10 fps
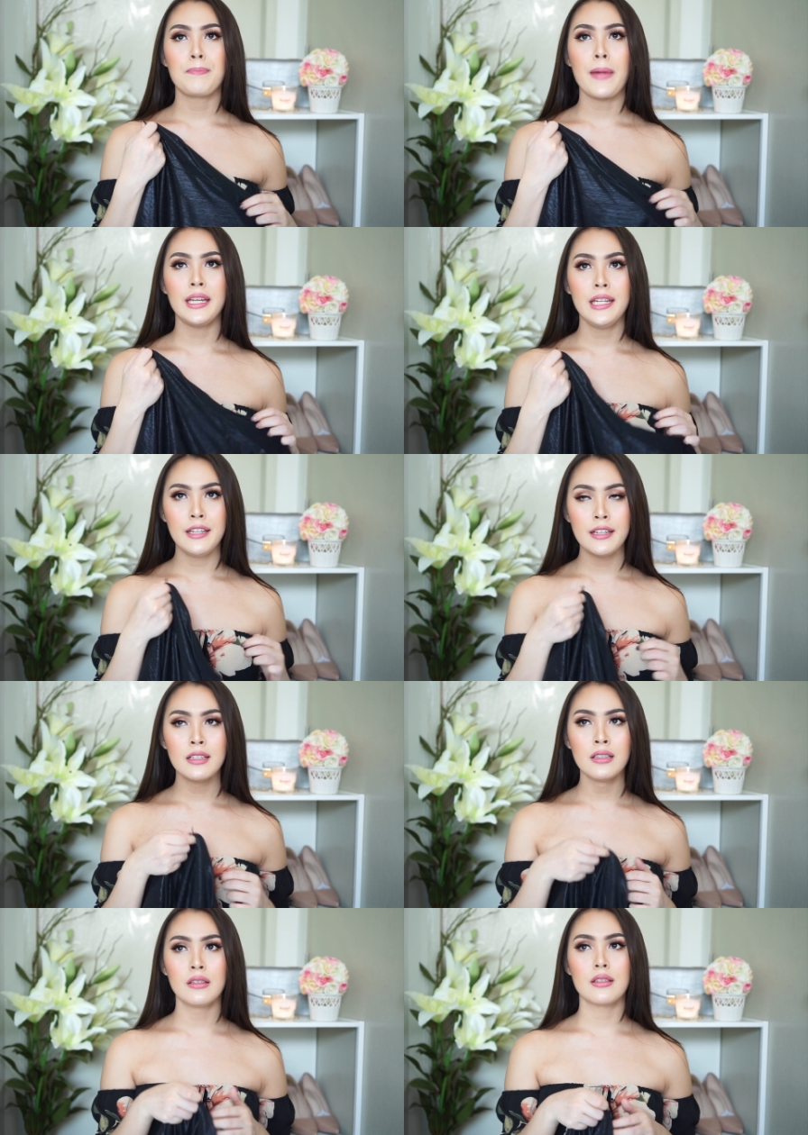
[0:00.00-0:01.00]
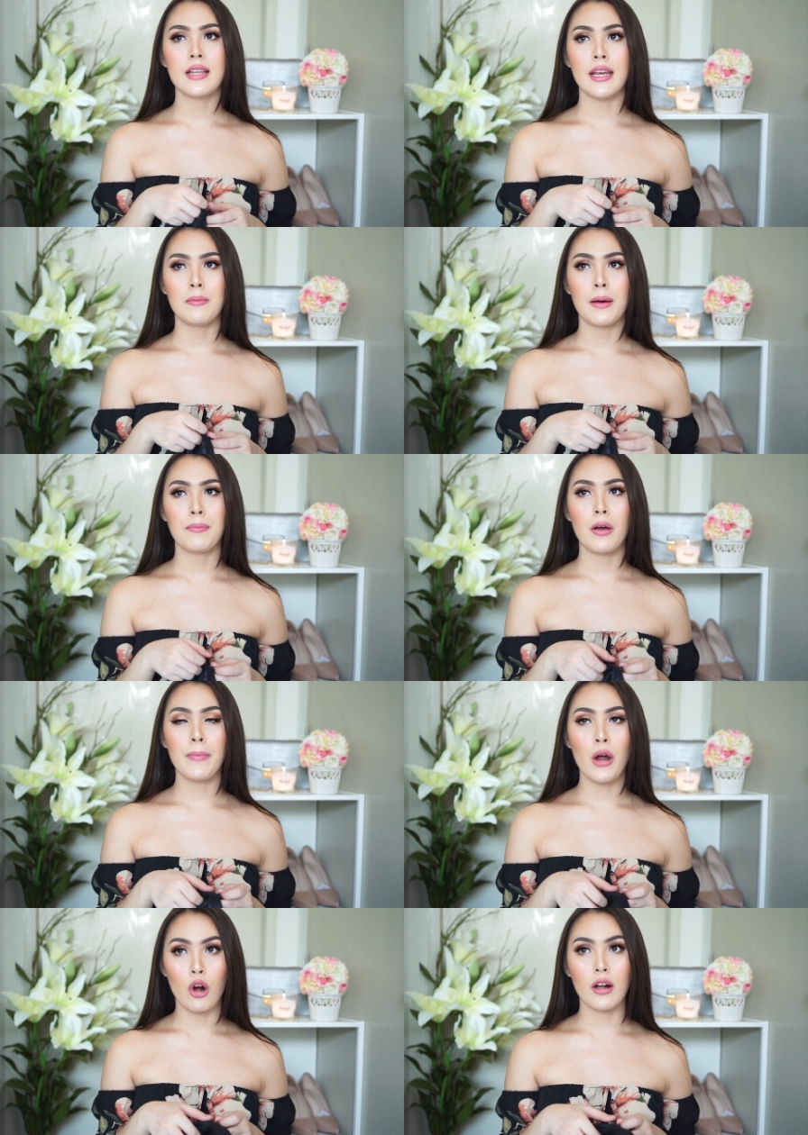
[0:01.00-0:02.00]
ไปดินเนอร์ใส่แบบ
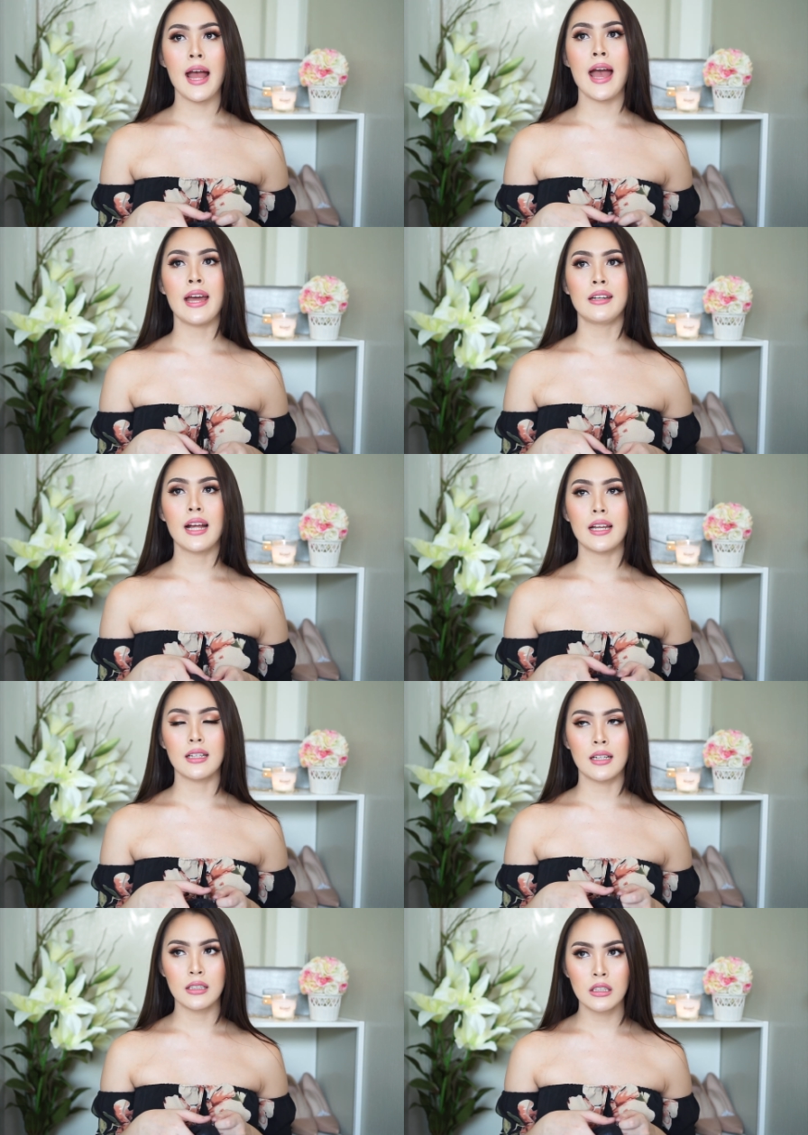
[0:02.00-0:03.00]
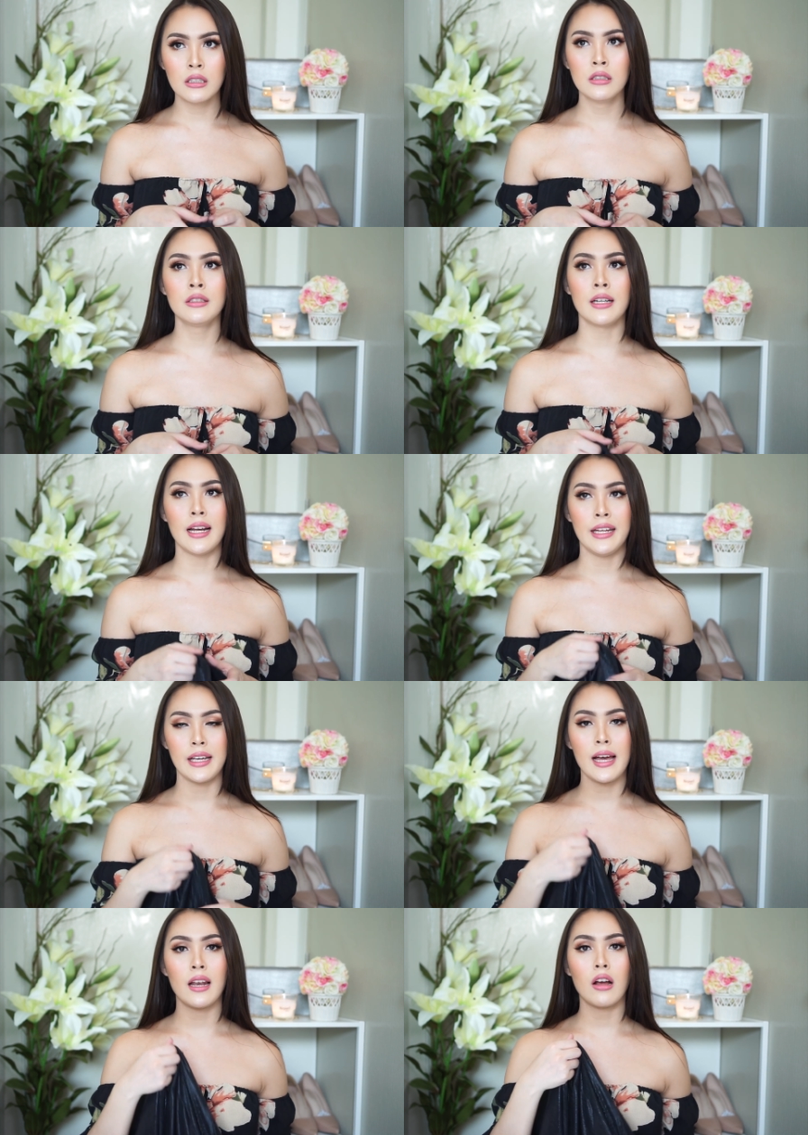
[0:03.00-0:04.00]
ไปออกงานกลางคืนอะไรอย่าง
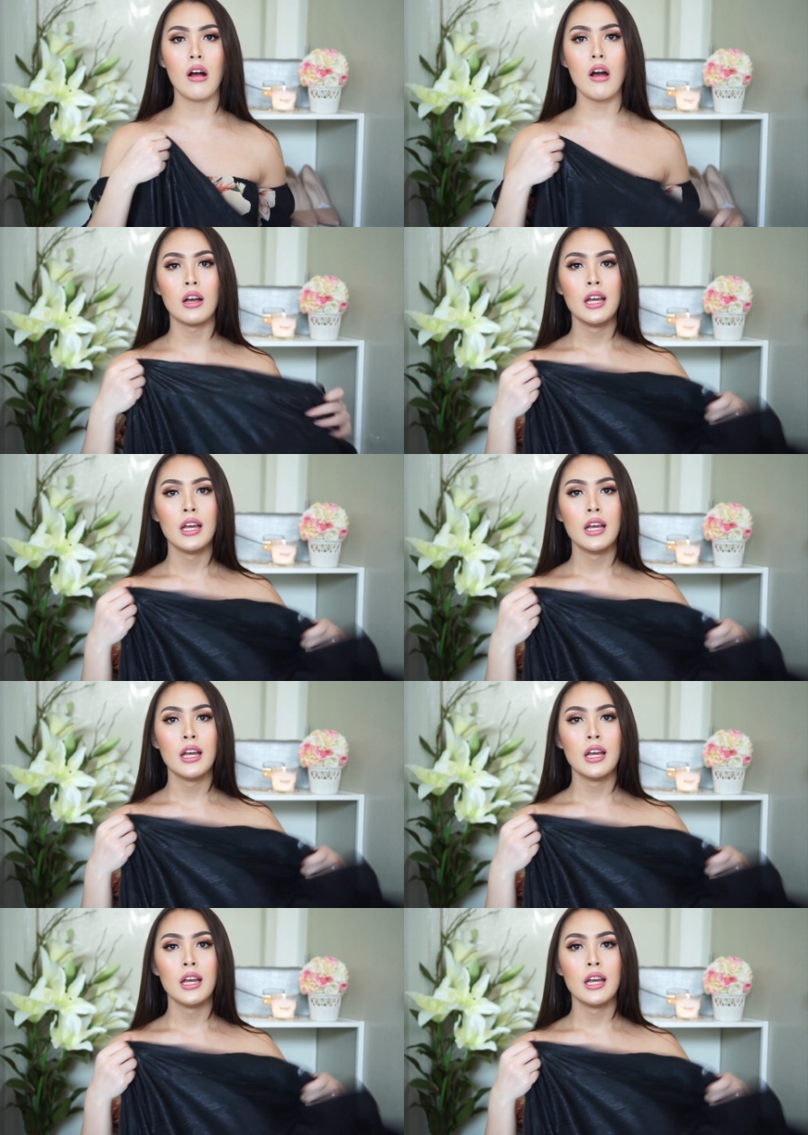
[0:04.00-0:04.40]
เงี้ยค่ะแล้วก็